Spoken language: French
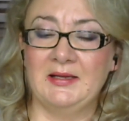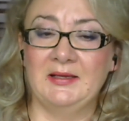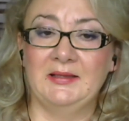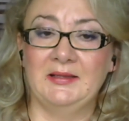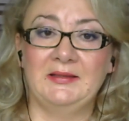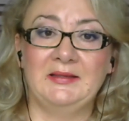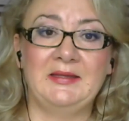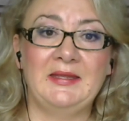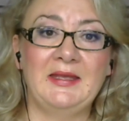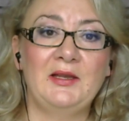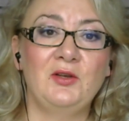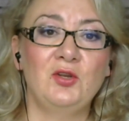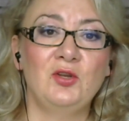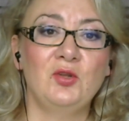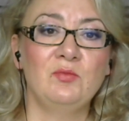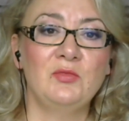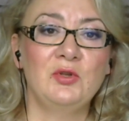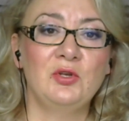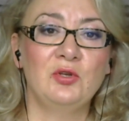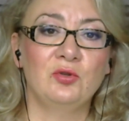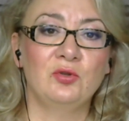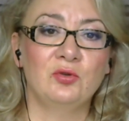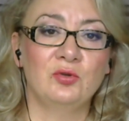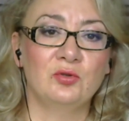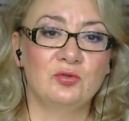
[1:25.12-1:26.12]
Dès le
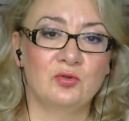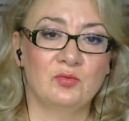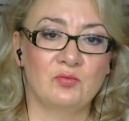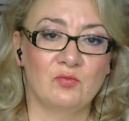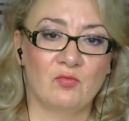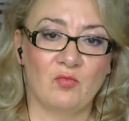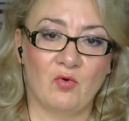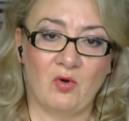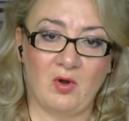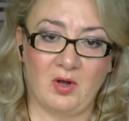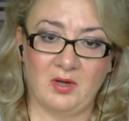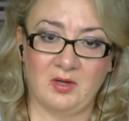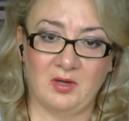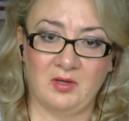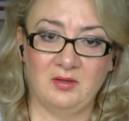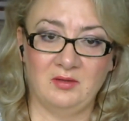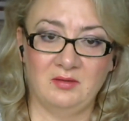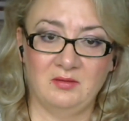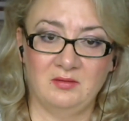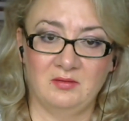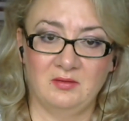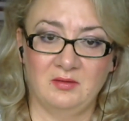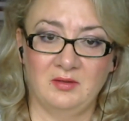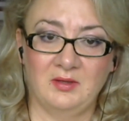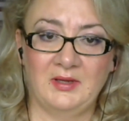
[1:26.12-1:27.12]
milieu du mois,
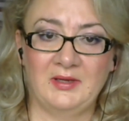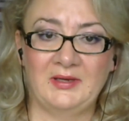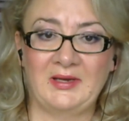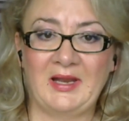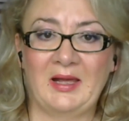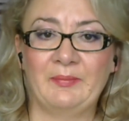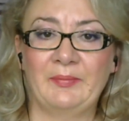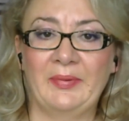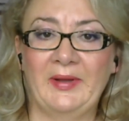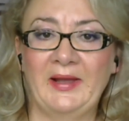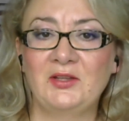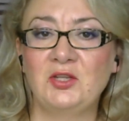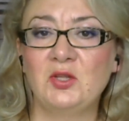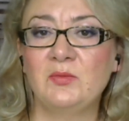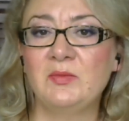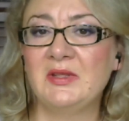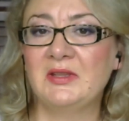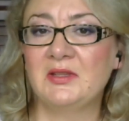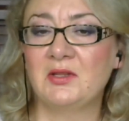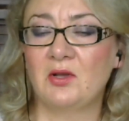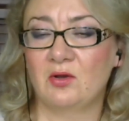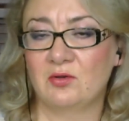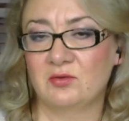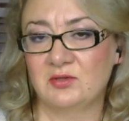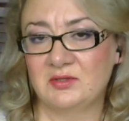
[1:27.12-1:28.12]
la
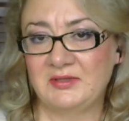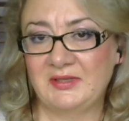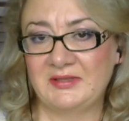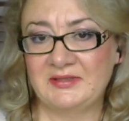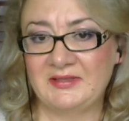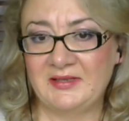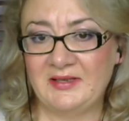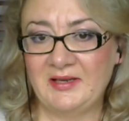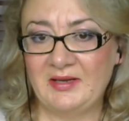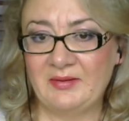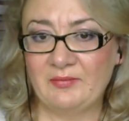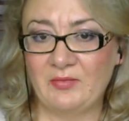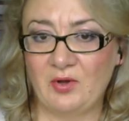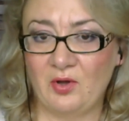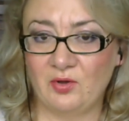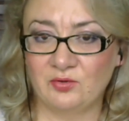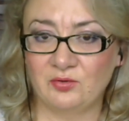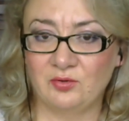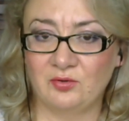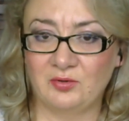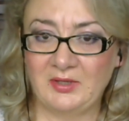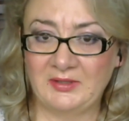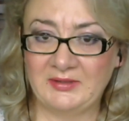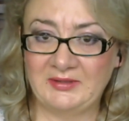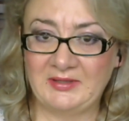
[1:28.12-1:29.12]
prédominance des éléments
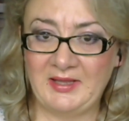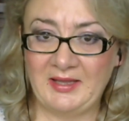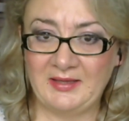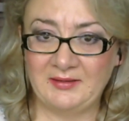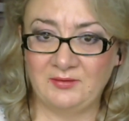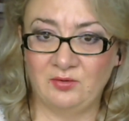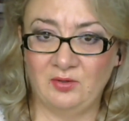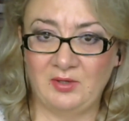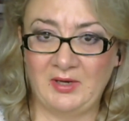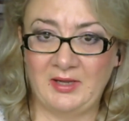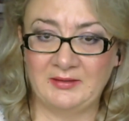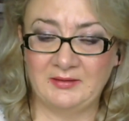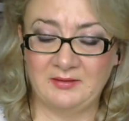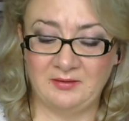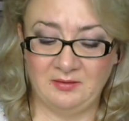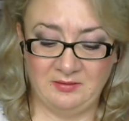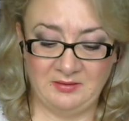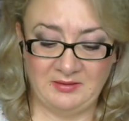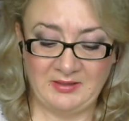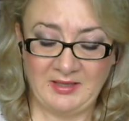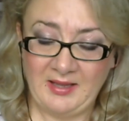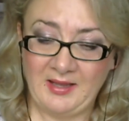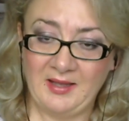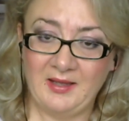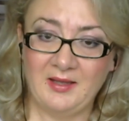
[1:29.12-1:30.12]
de la,
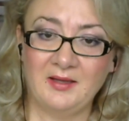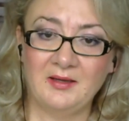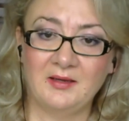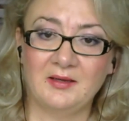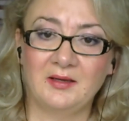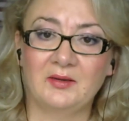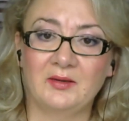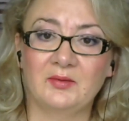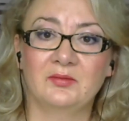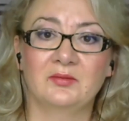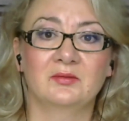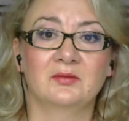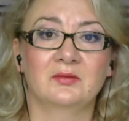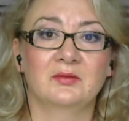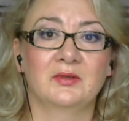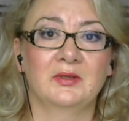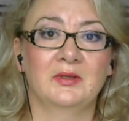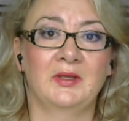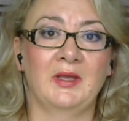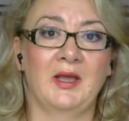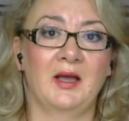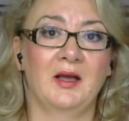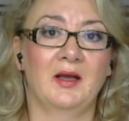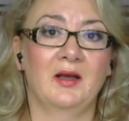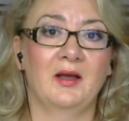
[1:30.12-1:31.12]
Terre,
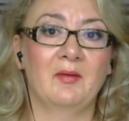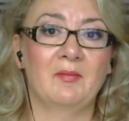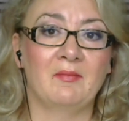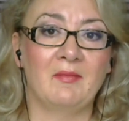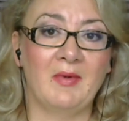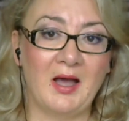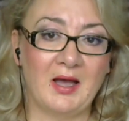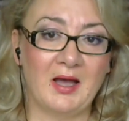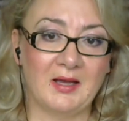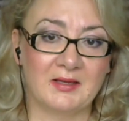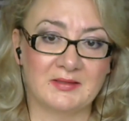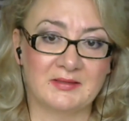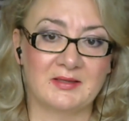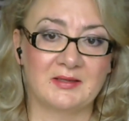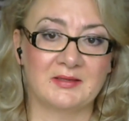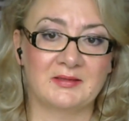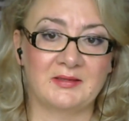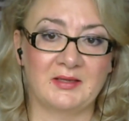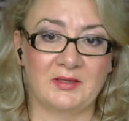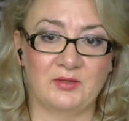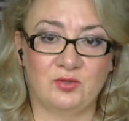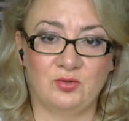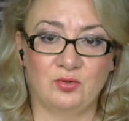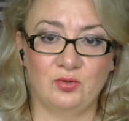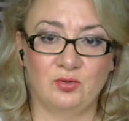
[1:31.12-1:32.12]
car Mars,
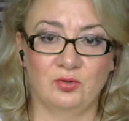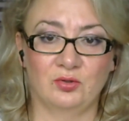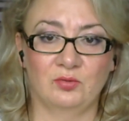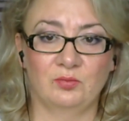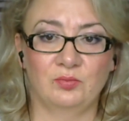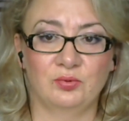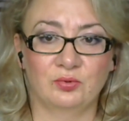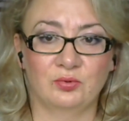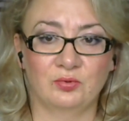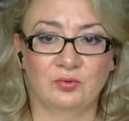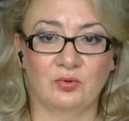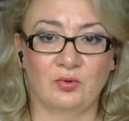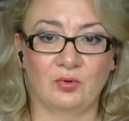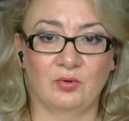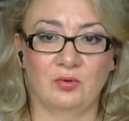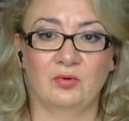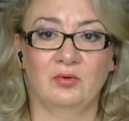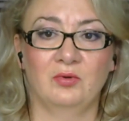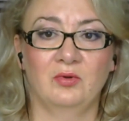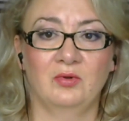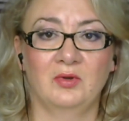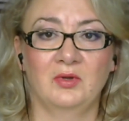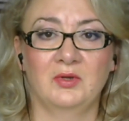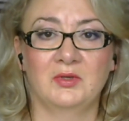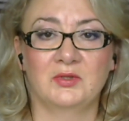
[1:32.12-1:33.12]
Saturne, Pluton
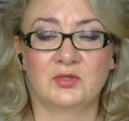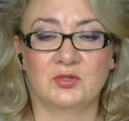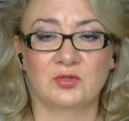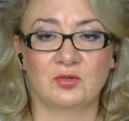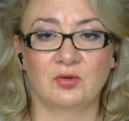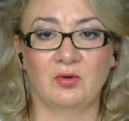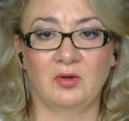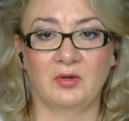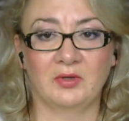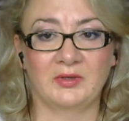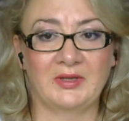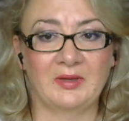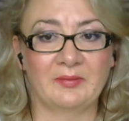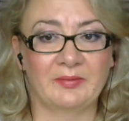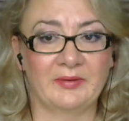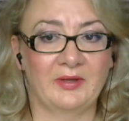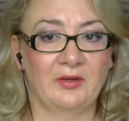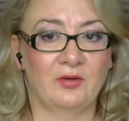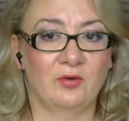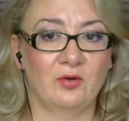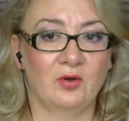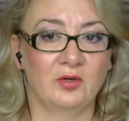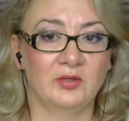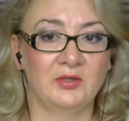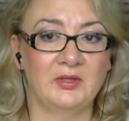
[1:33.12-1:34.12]
sont en
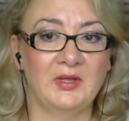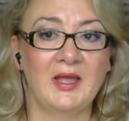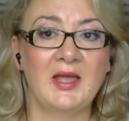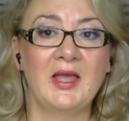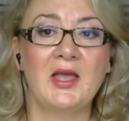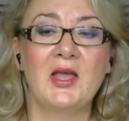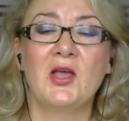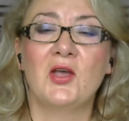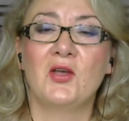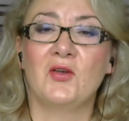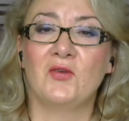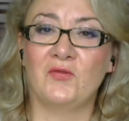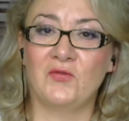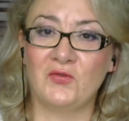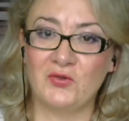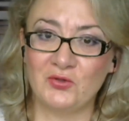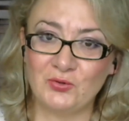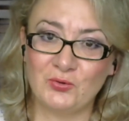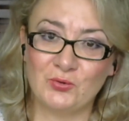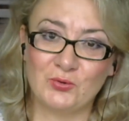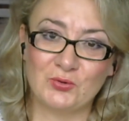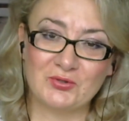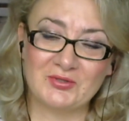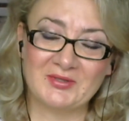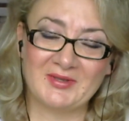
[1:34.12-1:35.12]
Capricorne,
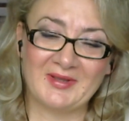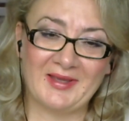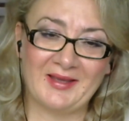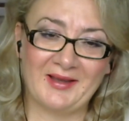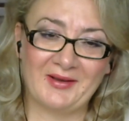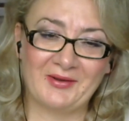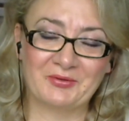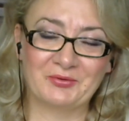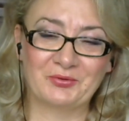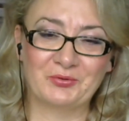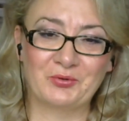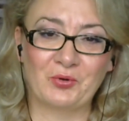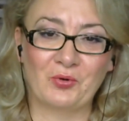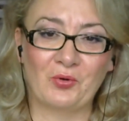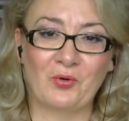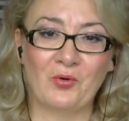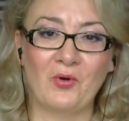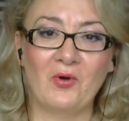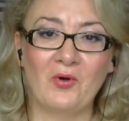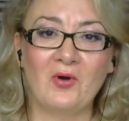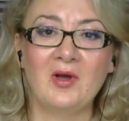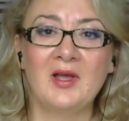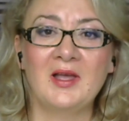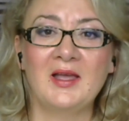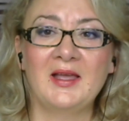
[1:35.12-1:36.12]
Vénus est en
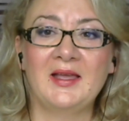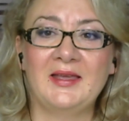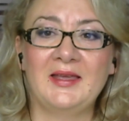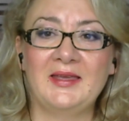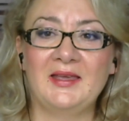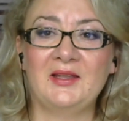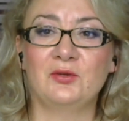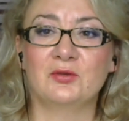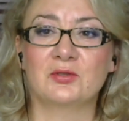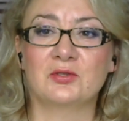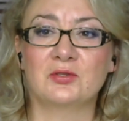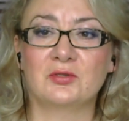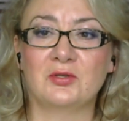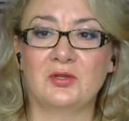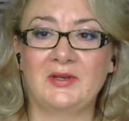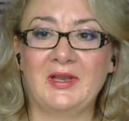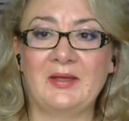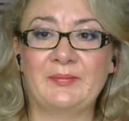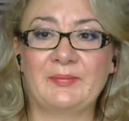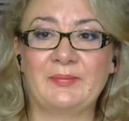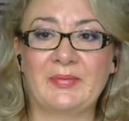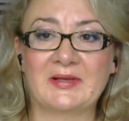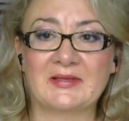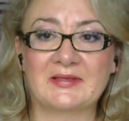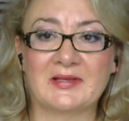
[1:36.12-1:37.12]
taureau et le
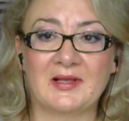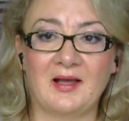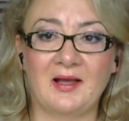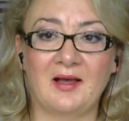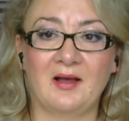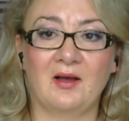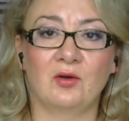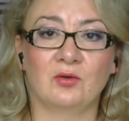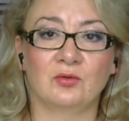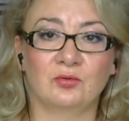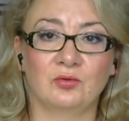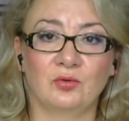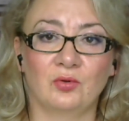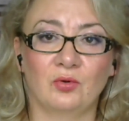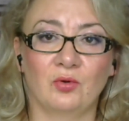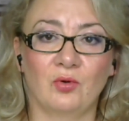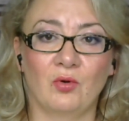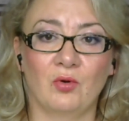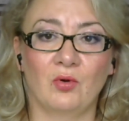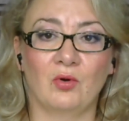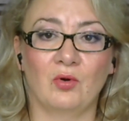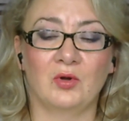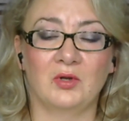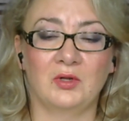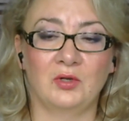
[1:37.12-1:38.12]
Soleil passera en
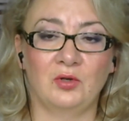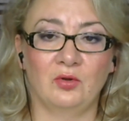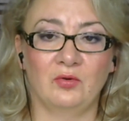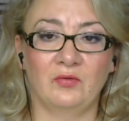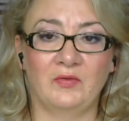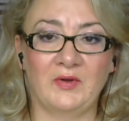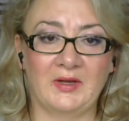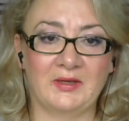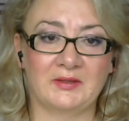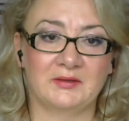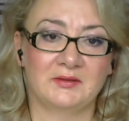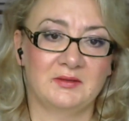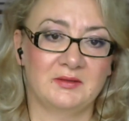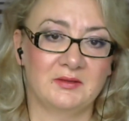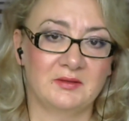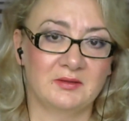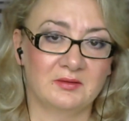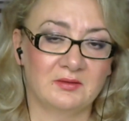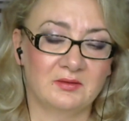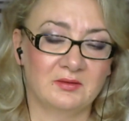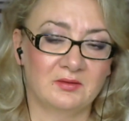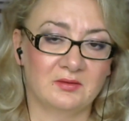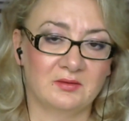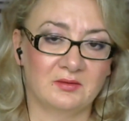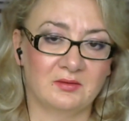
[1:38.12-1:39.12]
taureau le 20
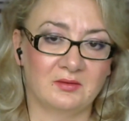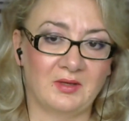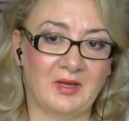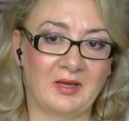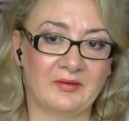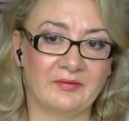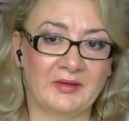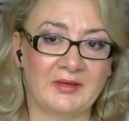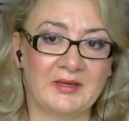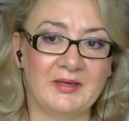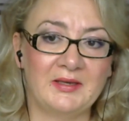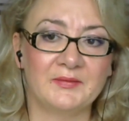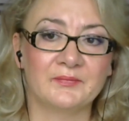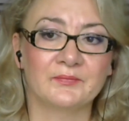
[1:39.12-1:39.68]
euh, avril.